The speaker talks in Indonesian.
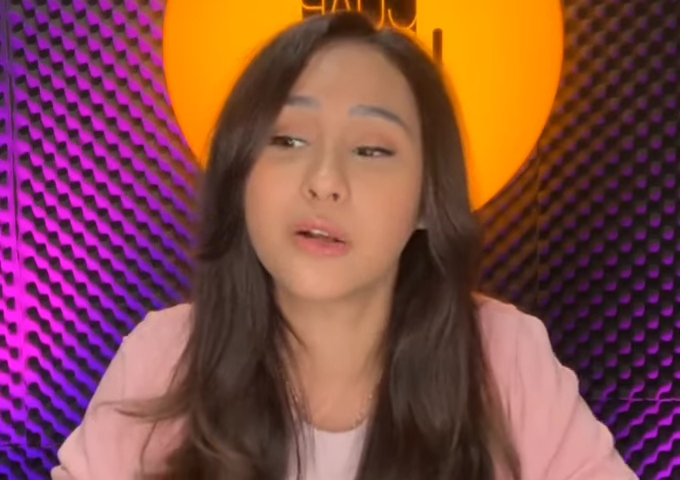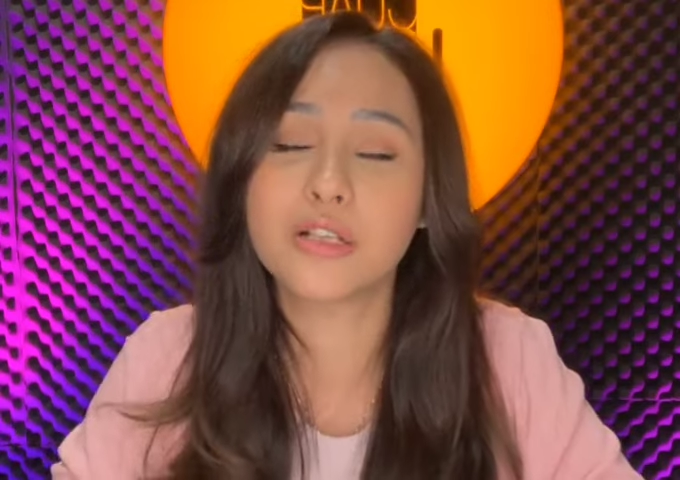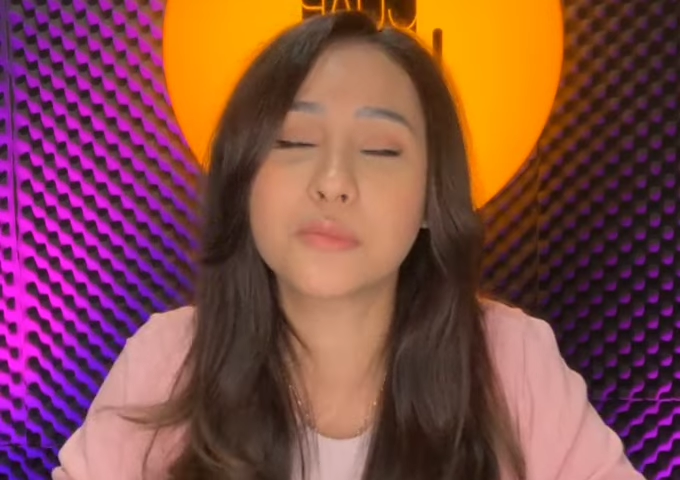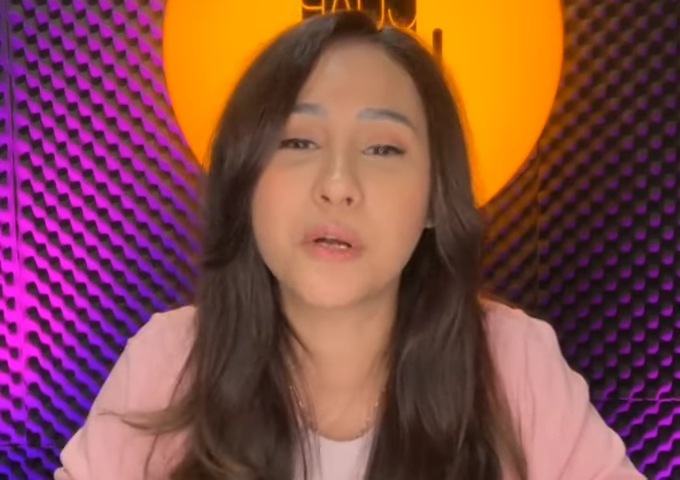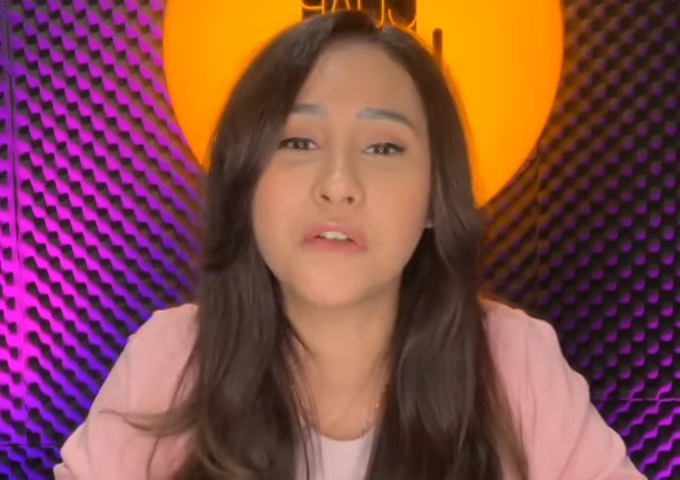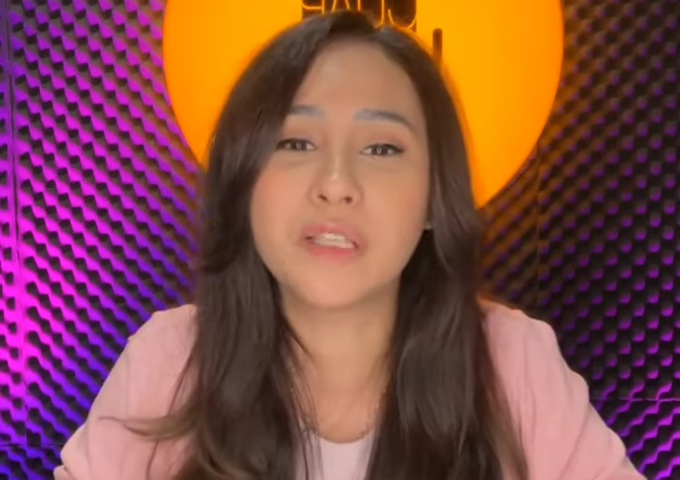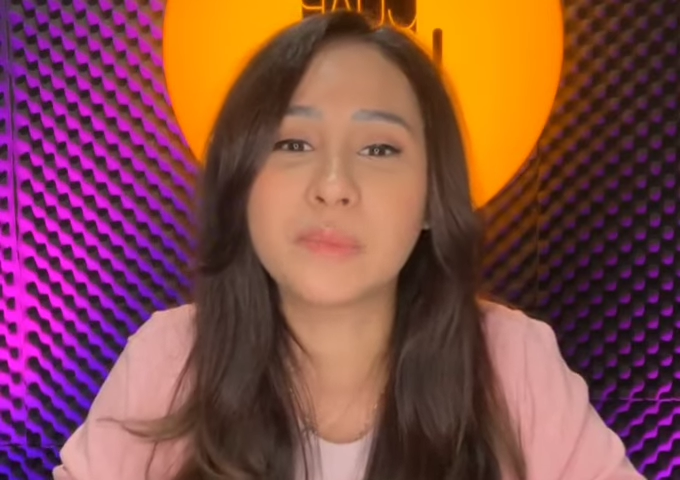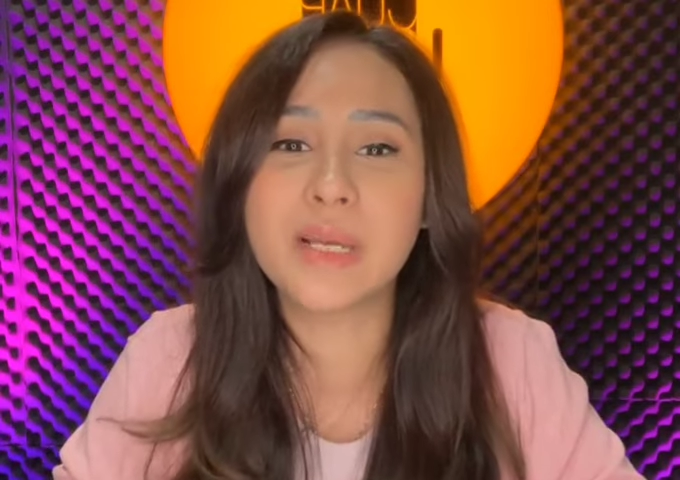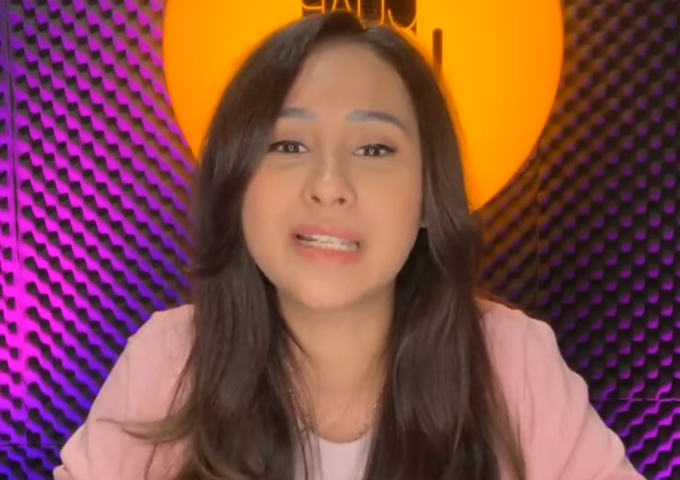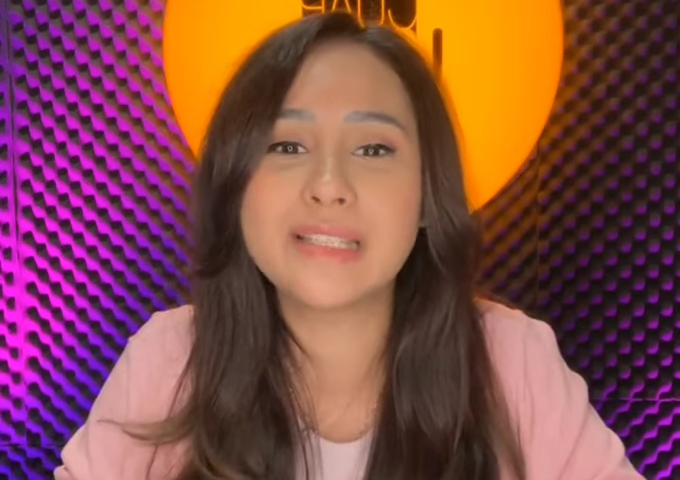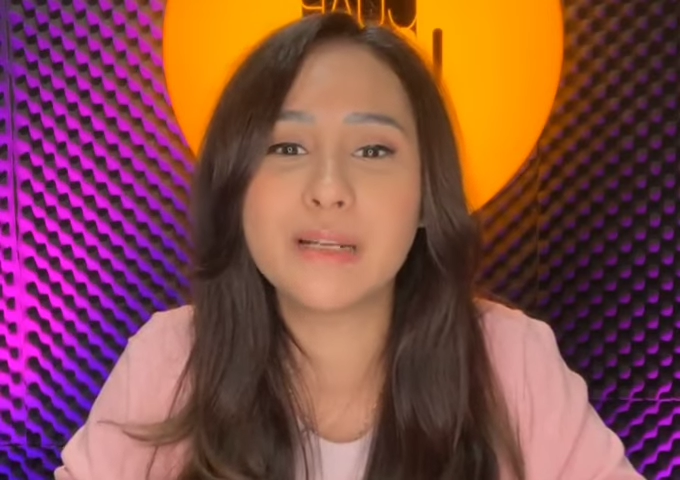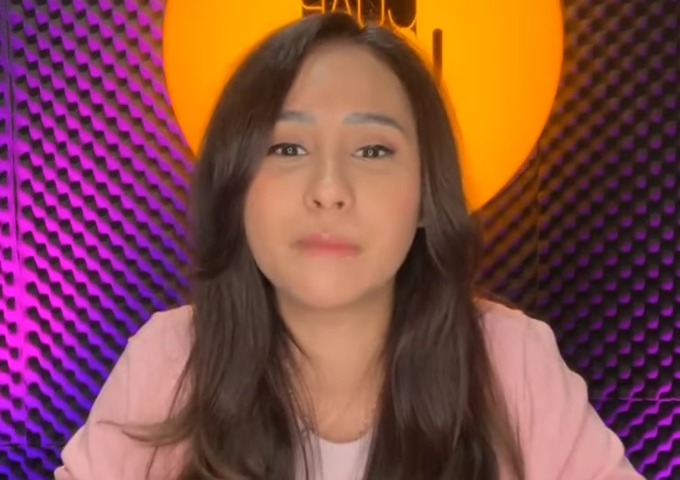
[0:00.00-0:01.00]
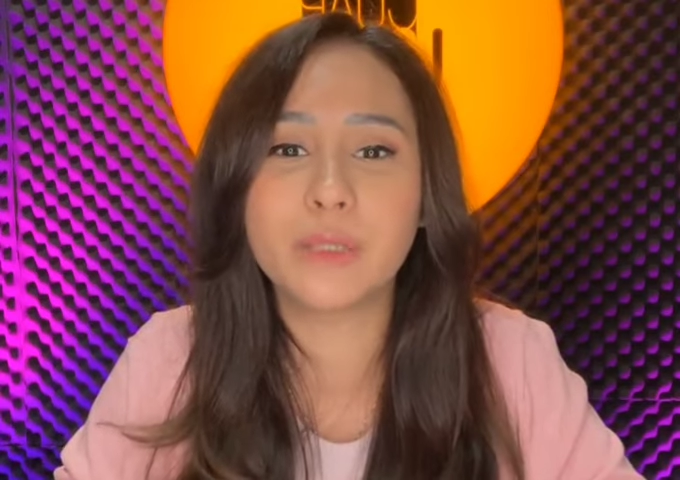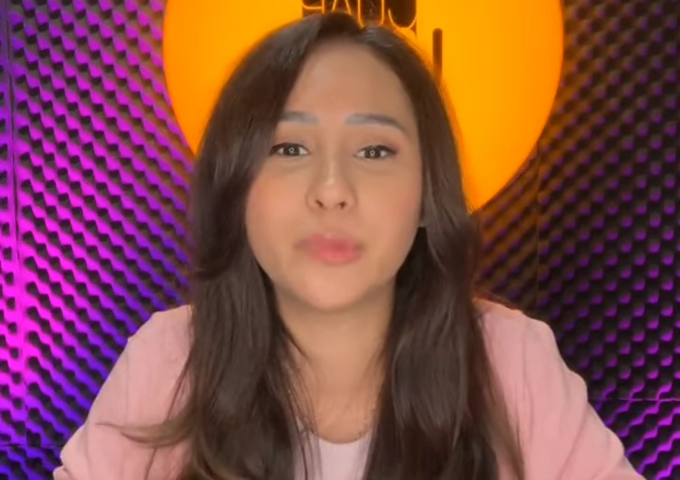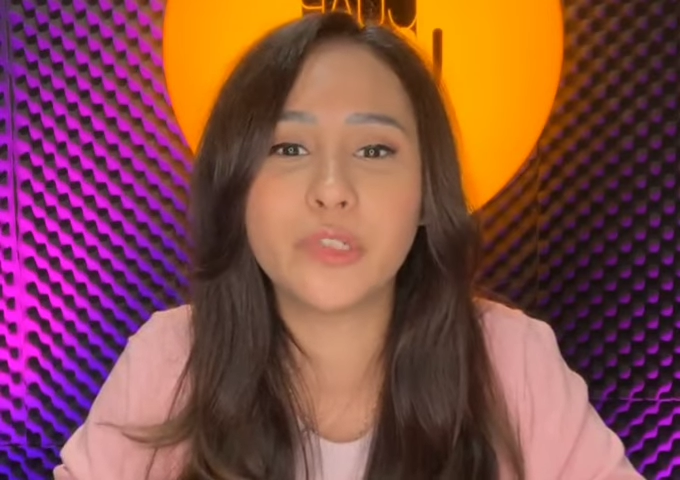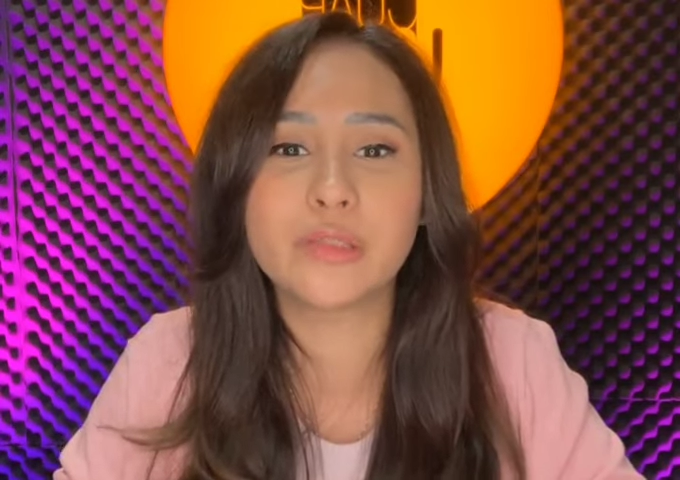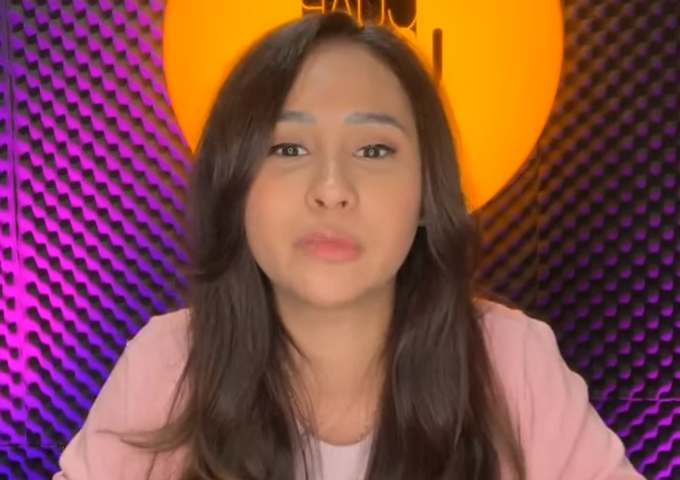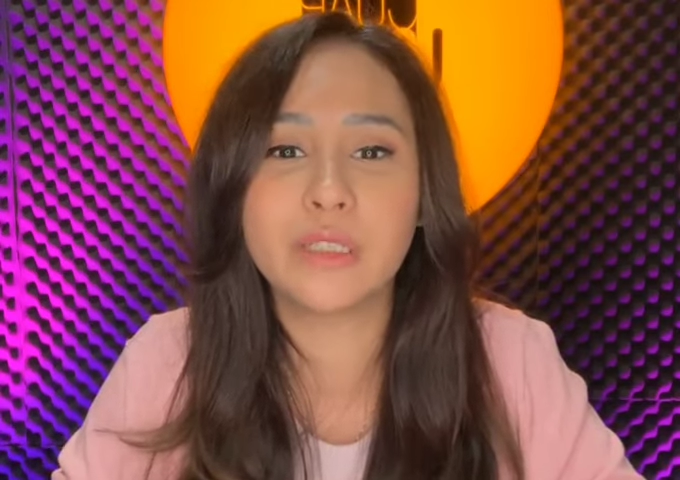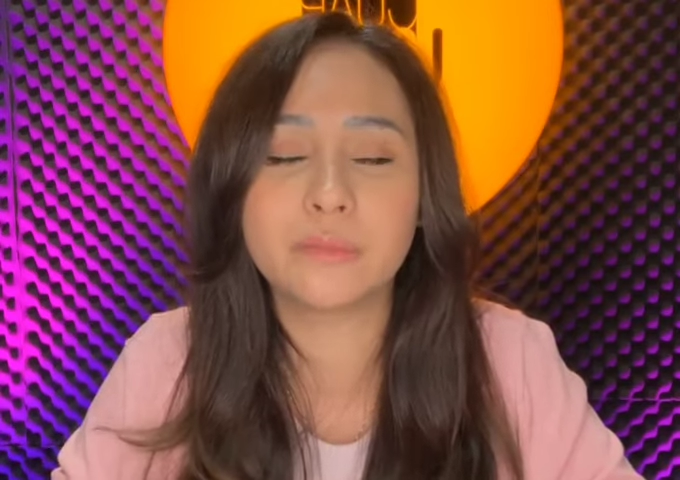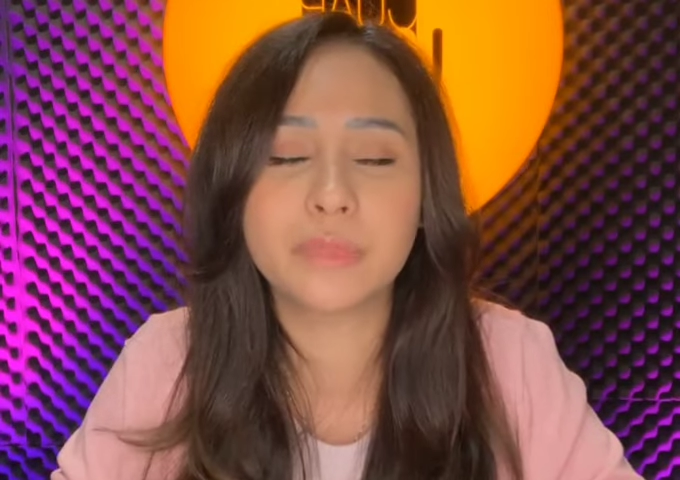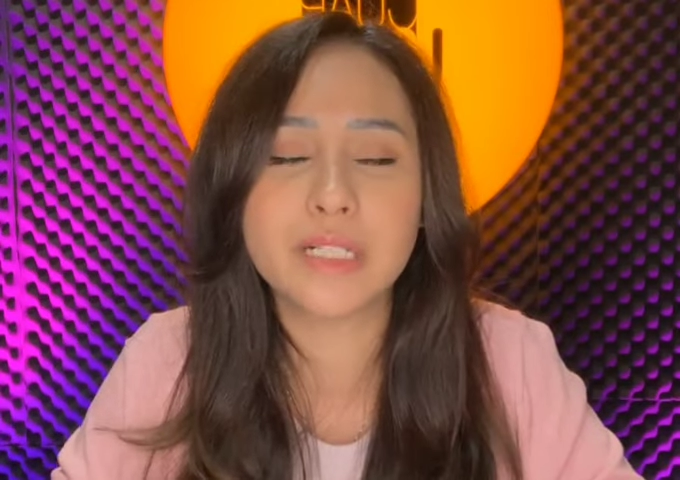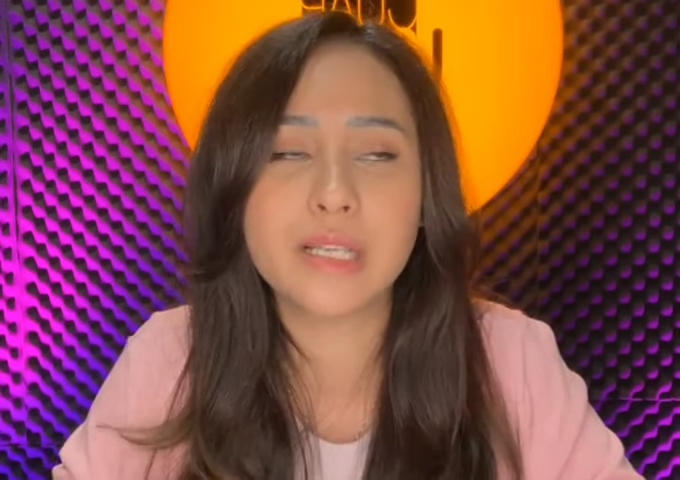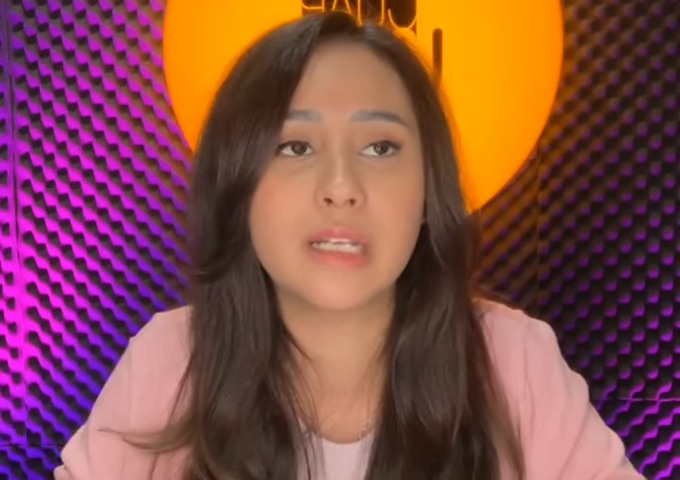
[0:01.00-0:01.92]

Gross profit margin 49%